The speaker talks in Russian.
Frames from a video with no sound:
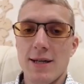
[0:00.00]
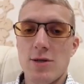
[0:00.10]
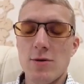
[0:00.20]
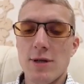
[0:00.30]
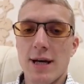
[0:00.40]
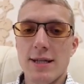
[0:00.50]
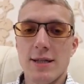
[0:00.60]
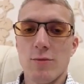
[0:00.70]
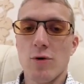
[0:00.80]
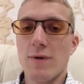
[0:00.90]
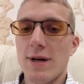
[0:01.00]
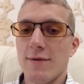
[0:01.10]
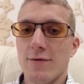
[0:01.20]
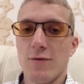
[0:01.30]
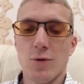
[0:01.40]
Сегодня хотел
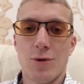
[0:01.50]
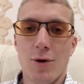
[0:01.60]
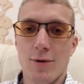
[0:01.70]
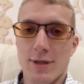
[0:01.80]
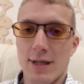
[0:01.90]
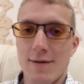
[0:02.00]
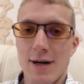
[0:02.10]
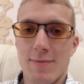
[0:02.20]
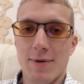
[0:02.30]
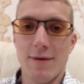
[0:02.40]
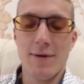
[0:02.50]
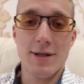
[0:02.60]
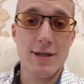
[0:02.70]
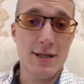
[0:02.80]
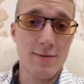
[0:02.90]
буквально в двух-трех словах
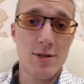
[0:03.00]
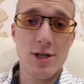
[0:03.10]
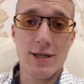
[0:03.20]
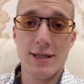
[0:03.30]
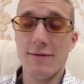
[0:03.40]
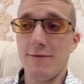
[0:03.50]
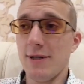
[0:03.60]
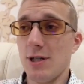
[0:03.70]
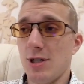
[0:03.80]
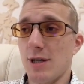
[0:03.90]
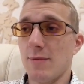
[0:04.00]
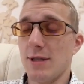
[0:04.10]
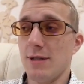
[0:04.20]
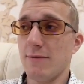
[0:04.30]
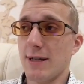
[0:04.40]
поговорить о замечательной вещи, о
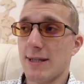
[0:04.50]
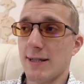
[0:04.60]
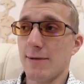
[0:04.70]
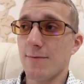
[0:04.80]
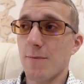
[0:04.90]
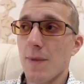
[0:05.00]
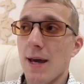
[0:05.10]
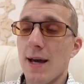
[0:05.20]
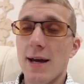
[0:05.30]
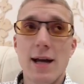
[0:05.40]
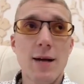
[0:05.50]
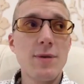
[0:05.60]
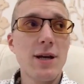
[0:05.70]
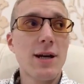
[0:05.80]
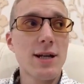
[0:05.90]
мотивации. Как
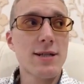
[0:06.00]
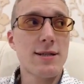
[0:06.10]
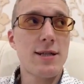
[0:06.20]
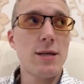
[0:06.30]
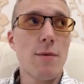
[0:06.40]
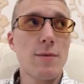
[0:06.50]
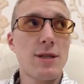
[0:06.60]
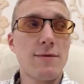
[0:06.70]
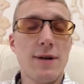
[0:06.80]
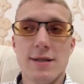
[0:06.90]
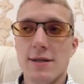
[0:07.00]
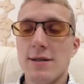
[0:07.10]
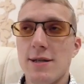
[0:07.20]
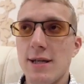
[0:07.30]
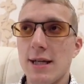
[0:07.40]
мне кажется, тема мотивации
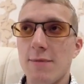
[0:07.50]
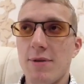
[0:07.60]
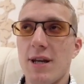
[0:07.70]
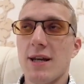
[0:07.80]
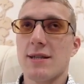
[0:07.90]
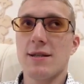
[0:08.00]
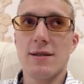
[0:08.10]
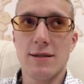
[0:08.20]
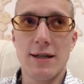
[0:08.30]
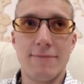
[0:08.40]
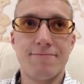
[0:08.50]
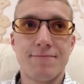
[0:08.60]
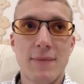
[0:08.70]
сильно переоценена.